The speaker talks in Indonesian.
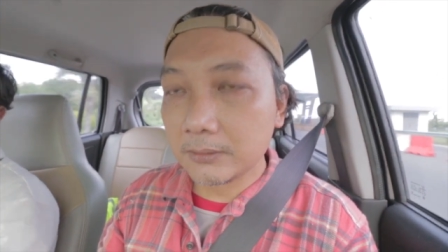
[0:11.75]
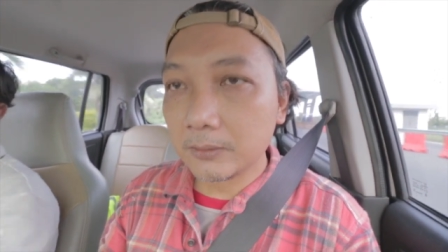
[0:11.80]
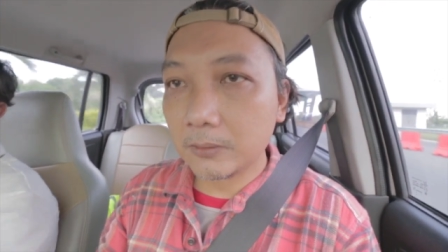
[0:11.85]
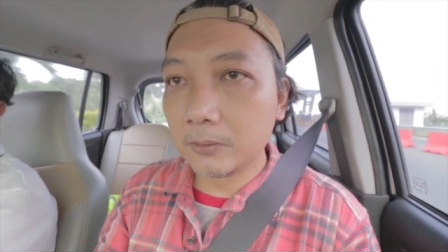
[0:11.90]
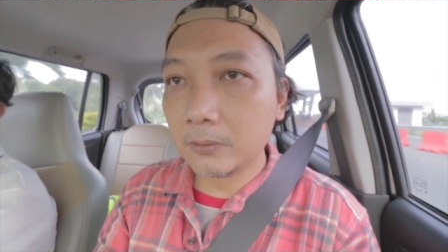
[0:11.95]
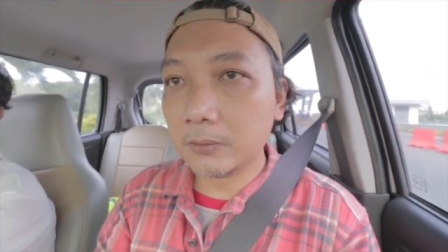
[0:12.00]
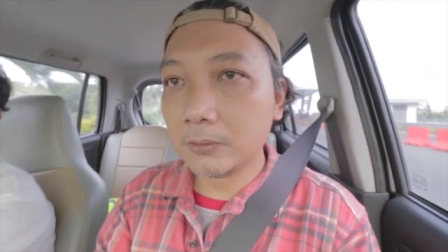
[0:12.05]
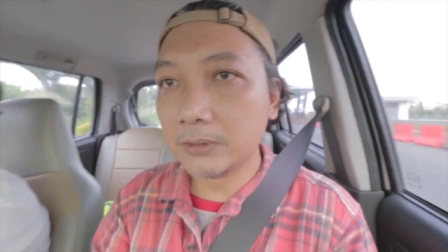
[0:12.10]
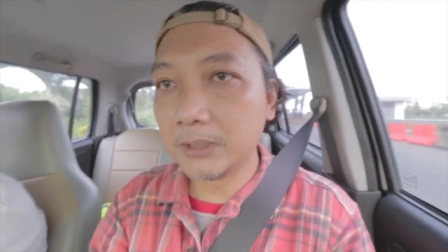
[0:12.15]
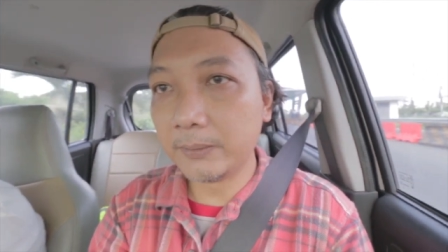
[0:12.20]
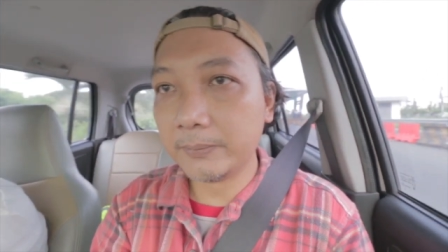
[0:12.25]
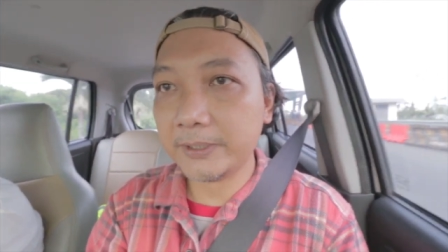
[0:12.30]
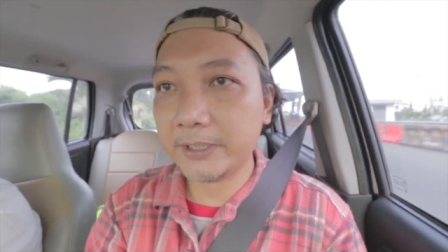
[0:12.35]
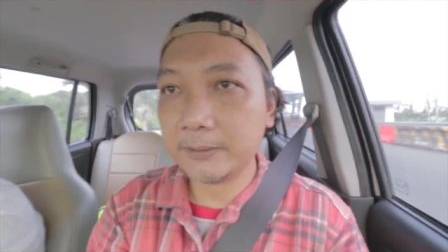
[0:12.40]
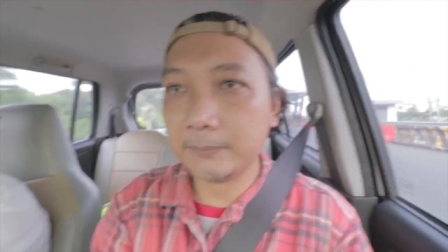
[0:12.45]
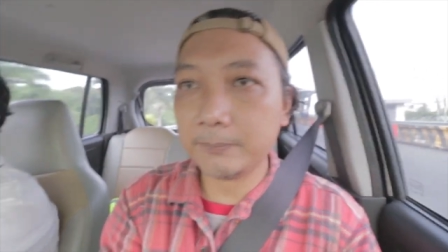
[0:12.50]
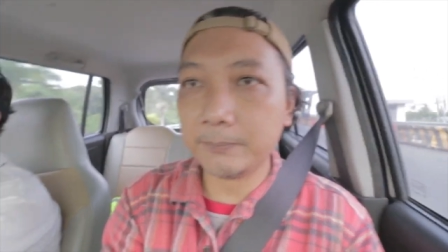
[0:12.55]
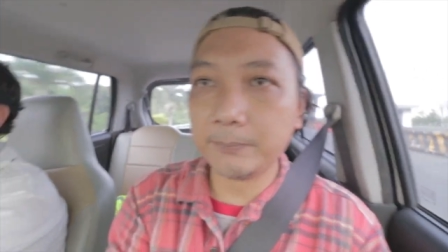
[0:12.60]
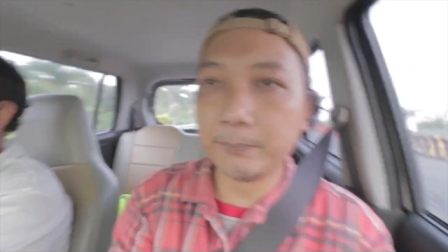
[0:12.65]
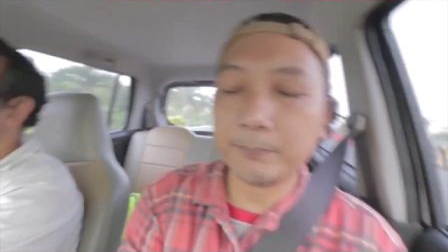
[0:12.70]
oh tak
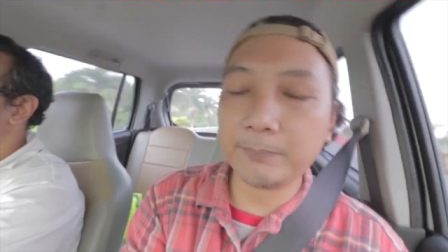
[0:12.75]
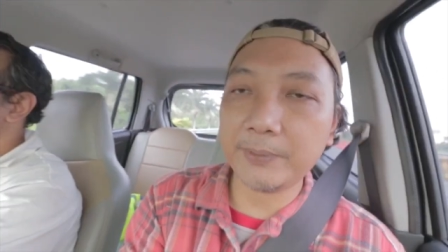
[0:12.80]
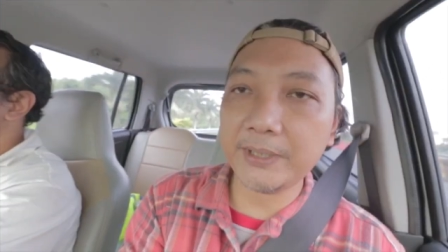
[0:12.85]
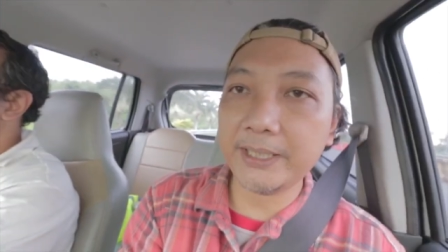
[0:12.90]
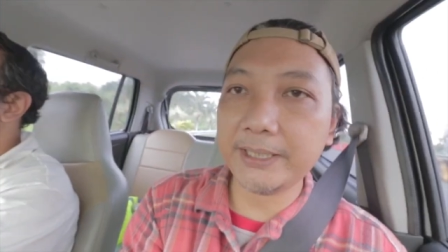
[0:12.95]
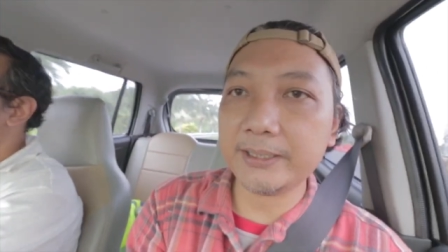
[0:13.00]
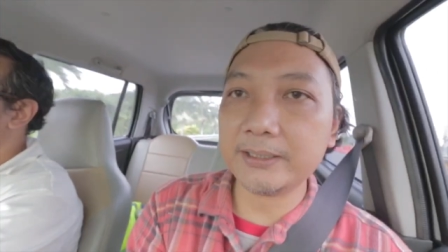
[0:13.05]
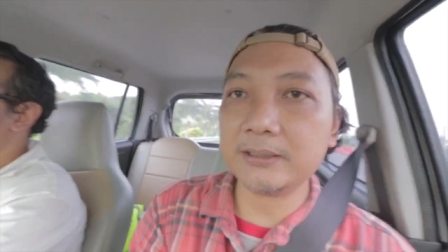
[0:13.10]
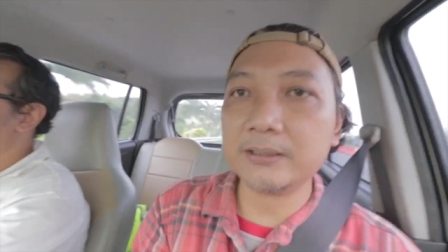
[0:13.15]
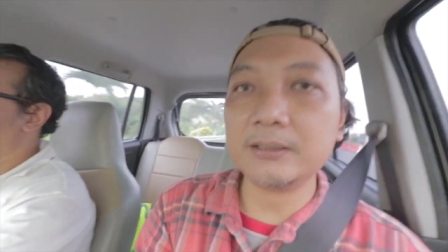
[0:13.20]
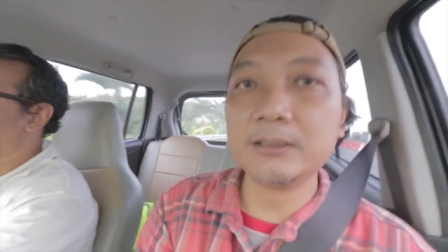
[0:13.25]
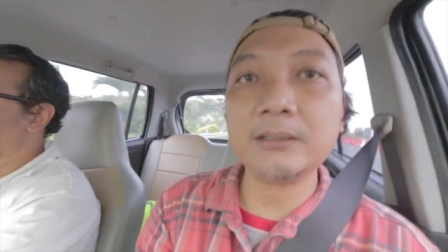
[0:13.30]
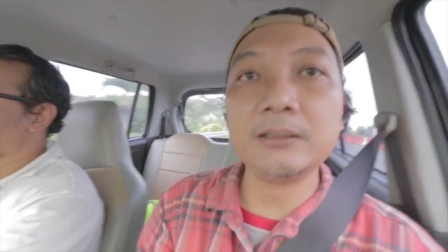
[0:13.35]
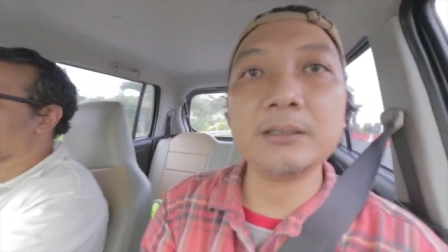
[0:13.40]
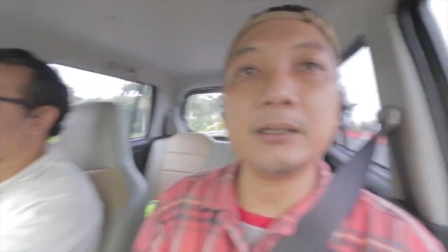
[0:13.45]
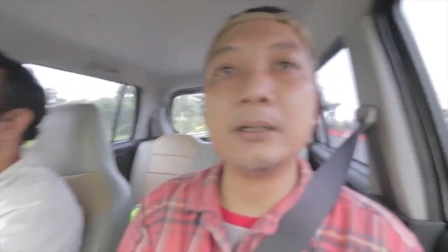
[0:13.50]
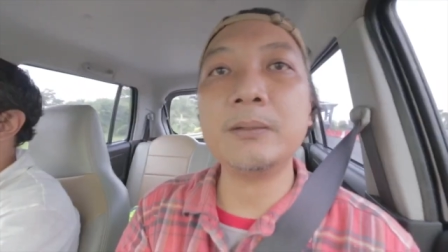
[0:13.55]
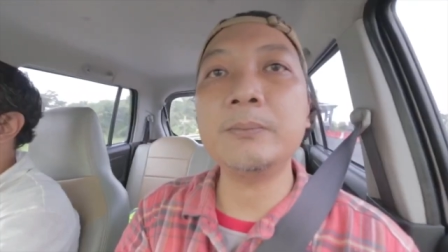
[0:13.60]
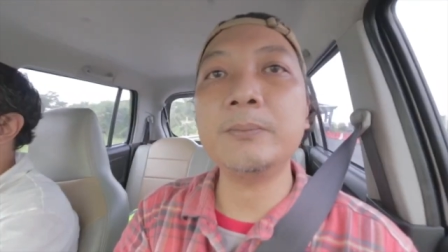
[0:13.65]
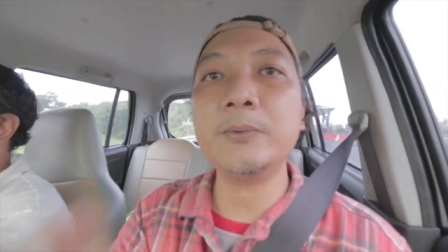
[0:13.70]
bikin plain
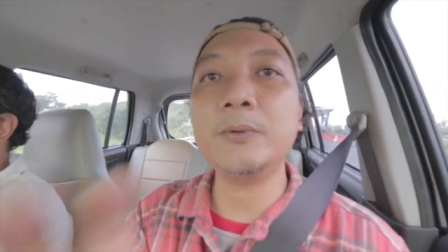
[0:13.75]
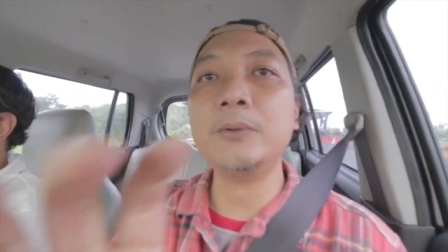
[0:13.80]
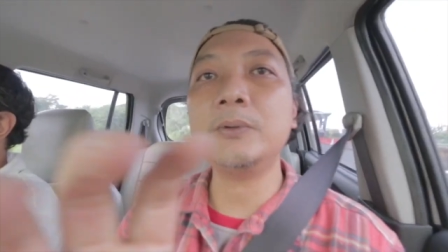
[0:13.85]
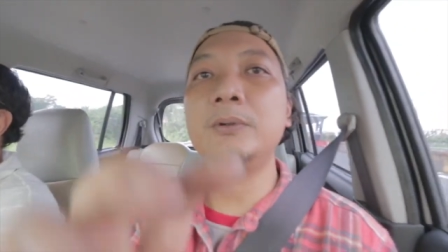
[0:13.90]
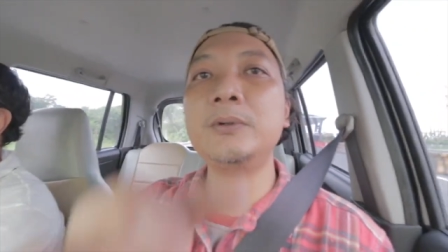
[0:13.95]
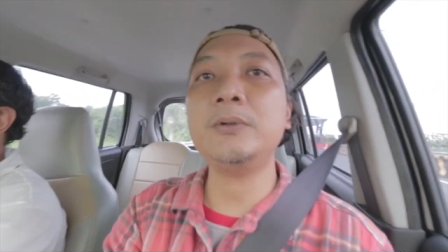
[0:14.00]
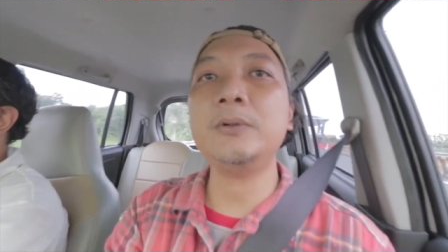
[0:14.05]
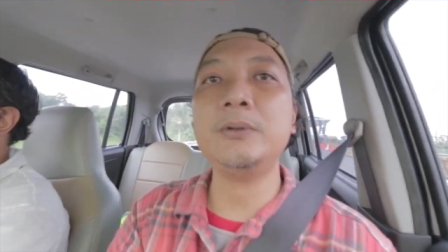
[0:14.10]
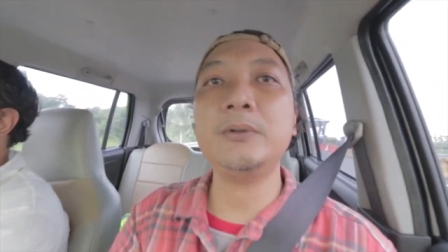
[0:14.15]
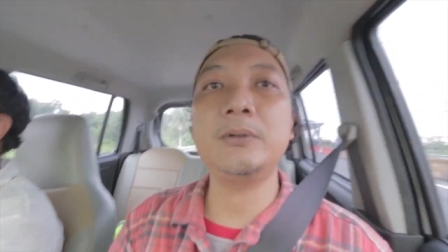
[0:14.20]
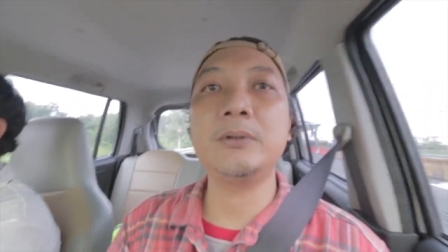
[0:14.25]
ya ampun